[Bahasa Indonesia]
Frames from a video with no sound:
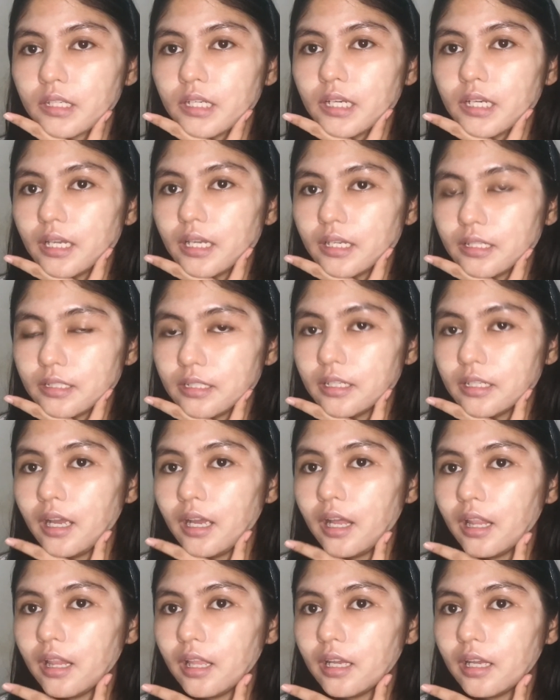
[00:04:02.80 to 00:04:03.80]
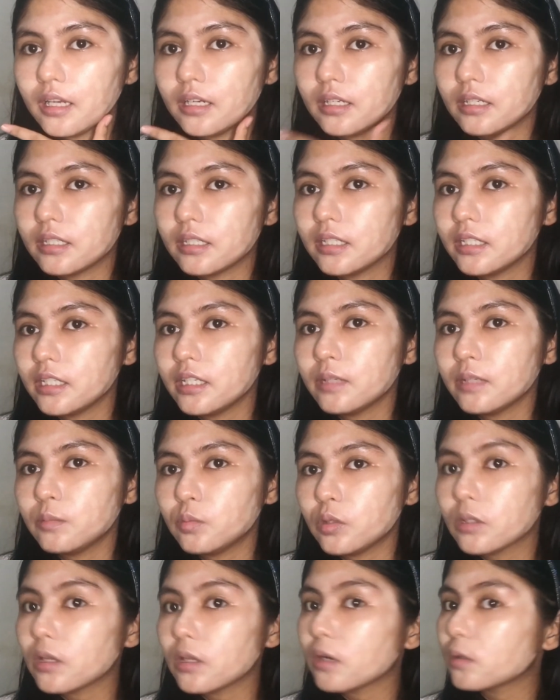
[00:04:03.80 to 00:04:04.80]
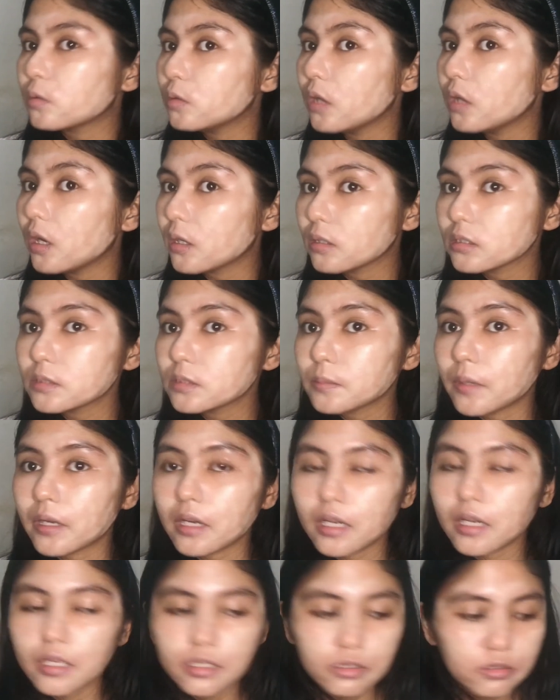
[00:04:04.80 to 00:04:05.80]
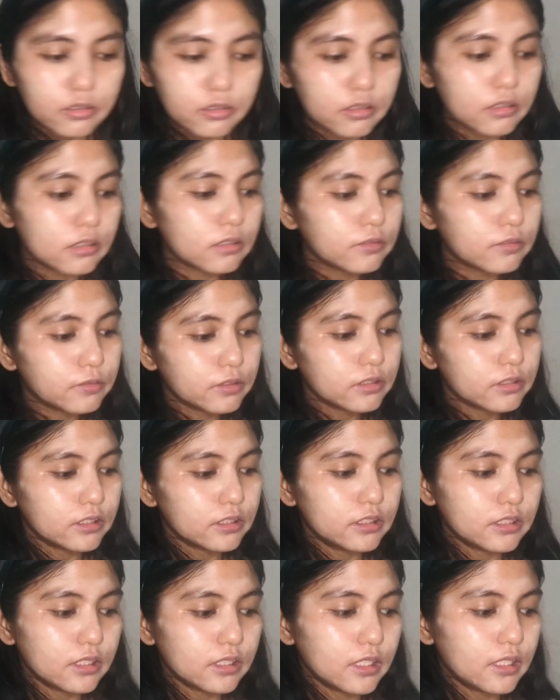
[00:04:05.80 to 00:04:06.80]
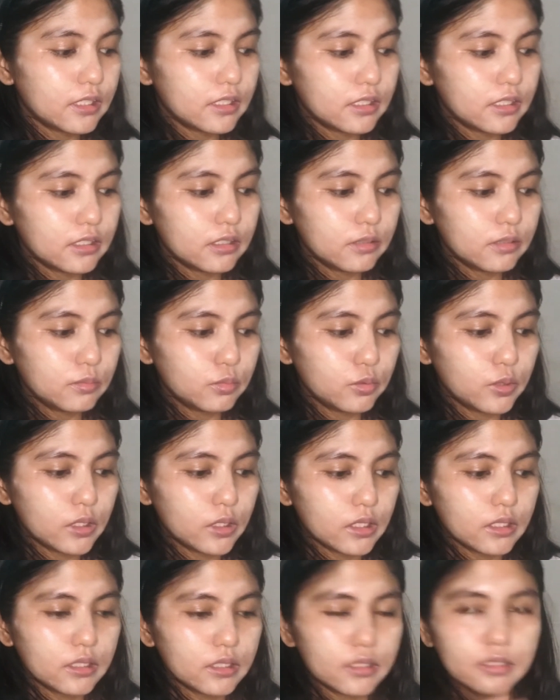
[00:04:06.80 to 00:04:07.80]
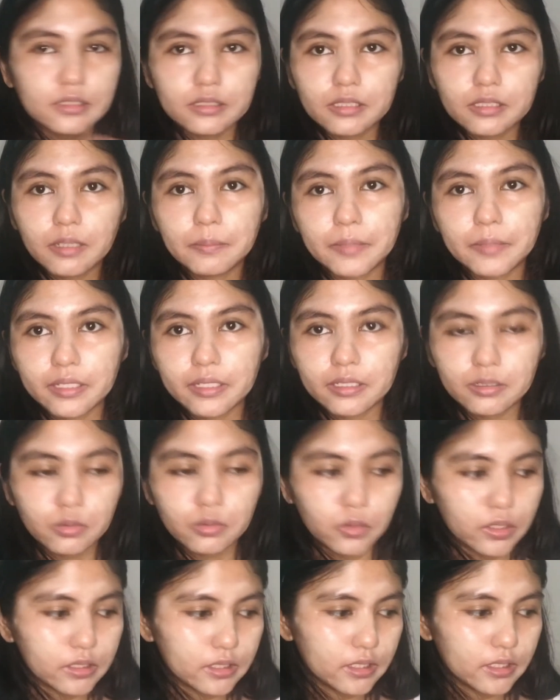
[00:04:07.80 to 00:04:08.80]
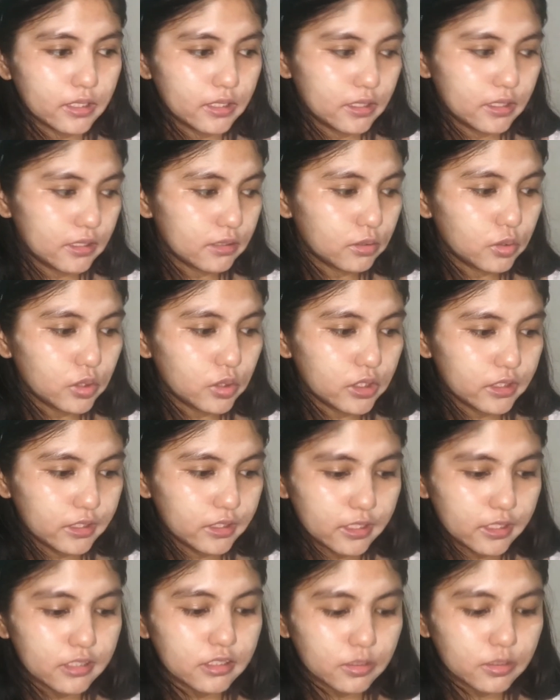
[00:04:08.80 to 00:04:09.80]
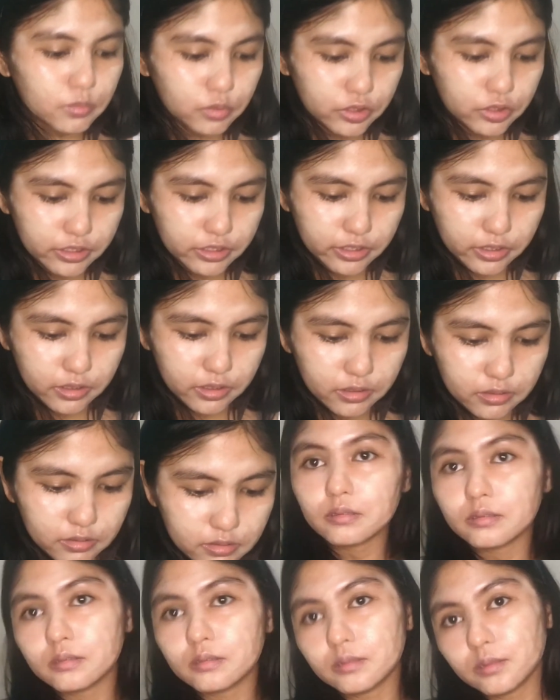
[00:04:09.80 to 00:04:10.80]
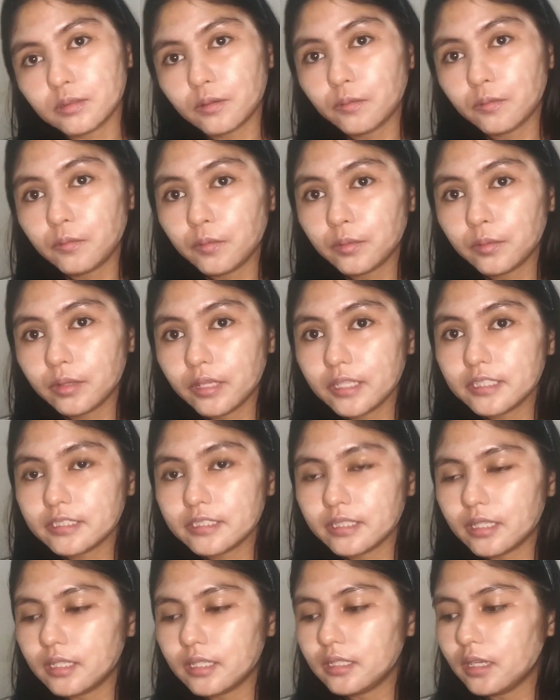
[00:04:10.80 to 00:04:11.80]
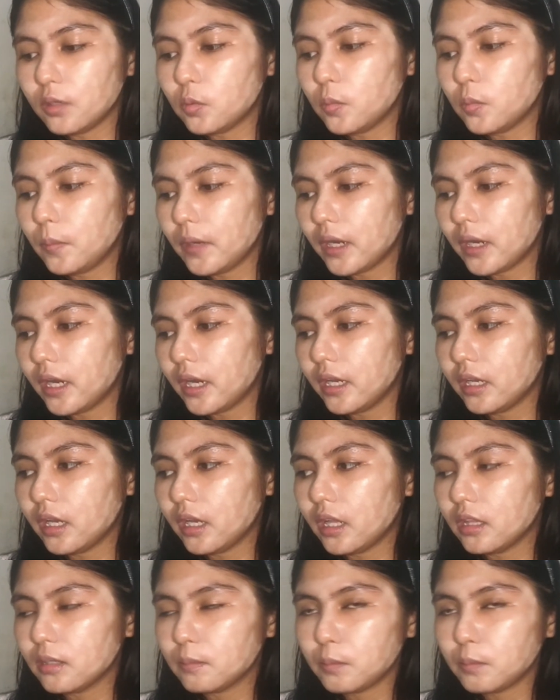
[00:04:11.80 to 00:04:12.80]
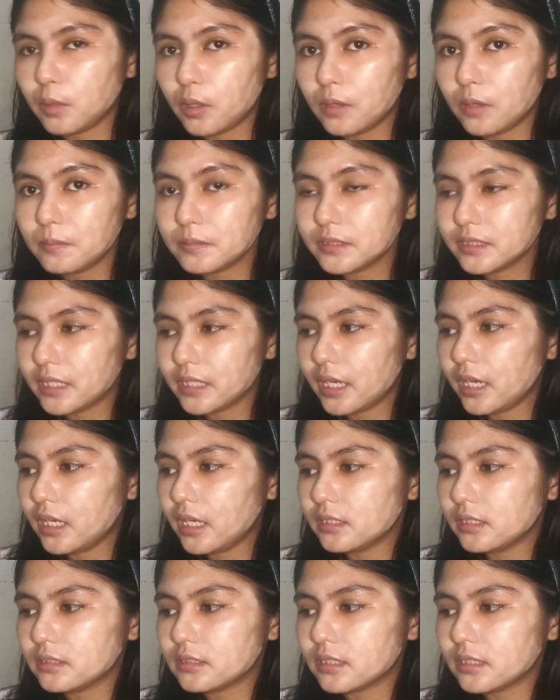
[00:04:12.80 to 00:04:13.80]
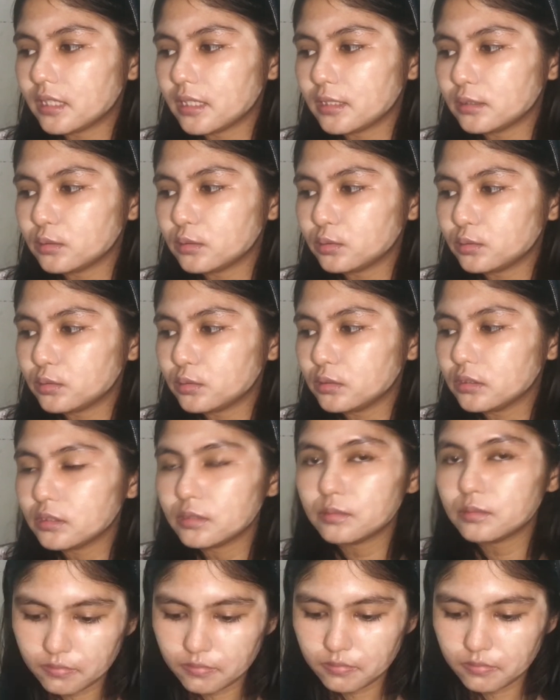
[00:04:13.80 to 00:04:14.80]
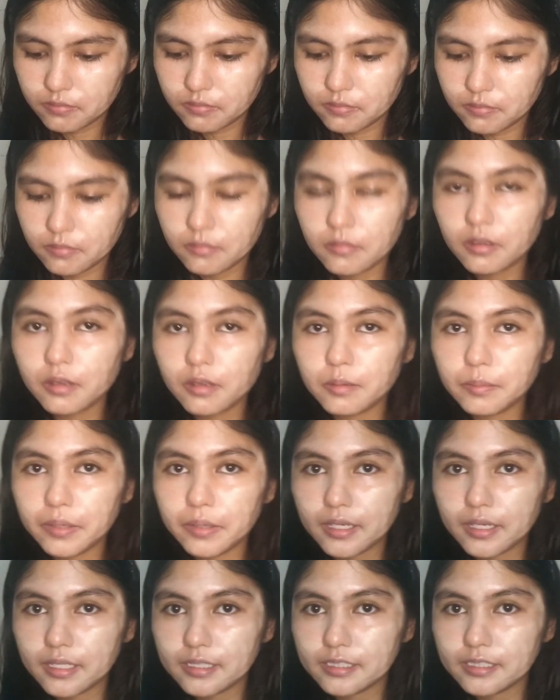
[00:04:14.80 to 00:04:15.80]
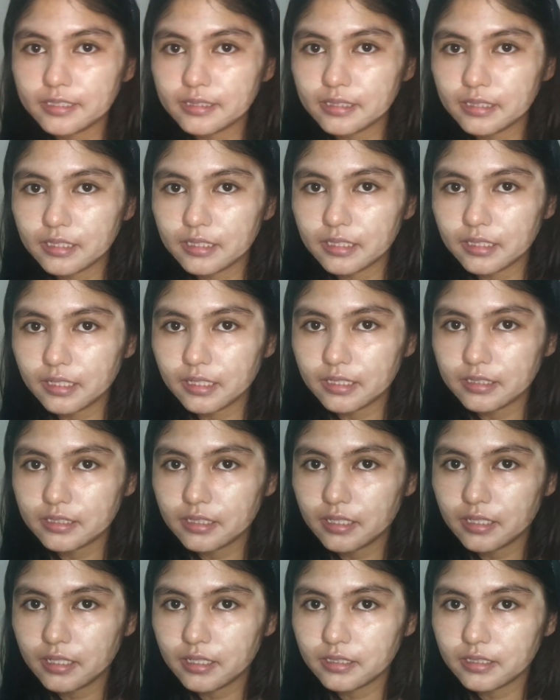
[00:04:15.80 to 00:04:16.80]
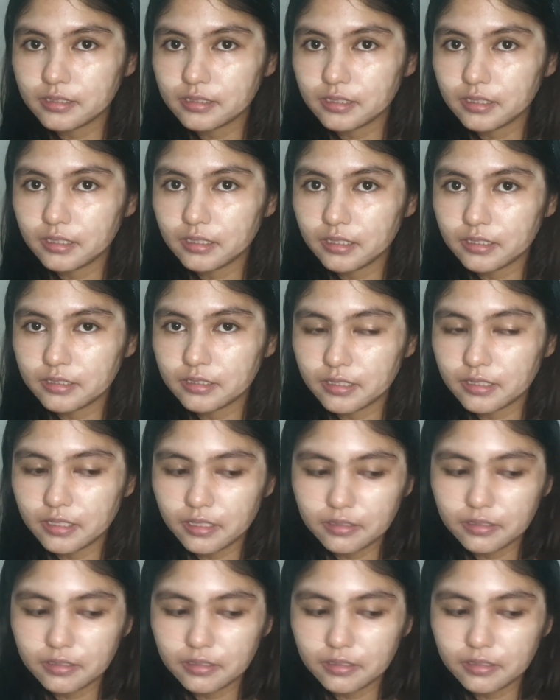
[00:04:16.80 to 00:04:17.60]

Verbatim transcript: ini hal uh, ini yang buat aku harus pakai uh, foundation lagi buat ngesamain warna kulitnya semuanya untuk foundation aku pakai Colourpop shade 100 pakainya sedikit aja segini aja